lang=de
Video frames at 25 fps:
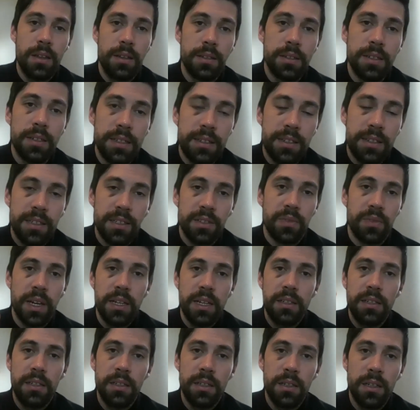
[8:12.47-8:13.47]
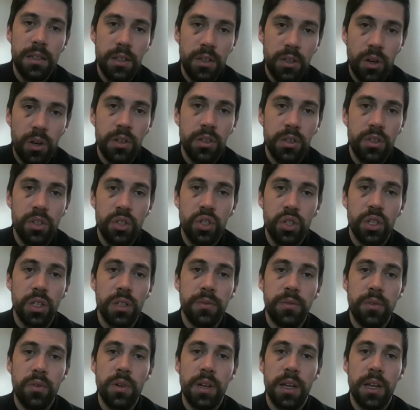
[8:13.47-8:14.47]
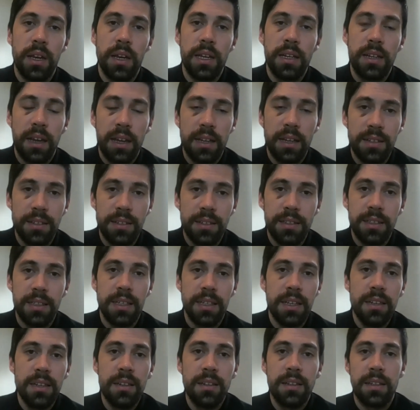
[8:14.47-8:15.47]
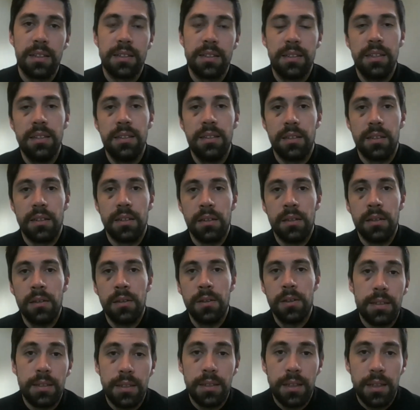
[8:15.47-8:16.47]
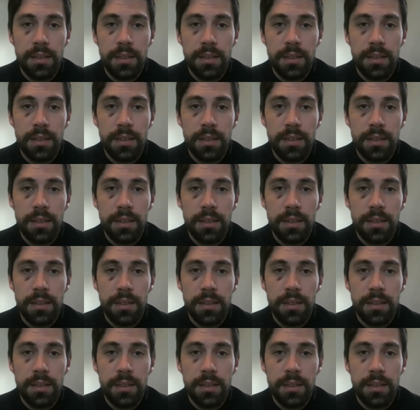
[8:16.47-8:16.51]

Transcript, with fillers: Die zweite toxische Gewohnheit eines jeden Narzissten ist,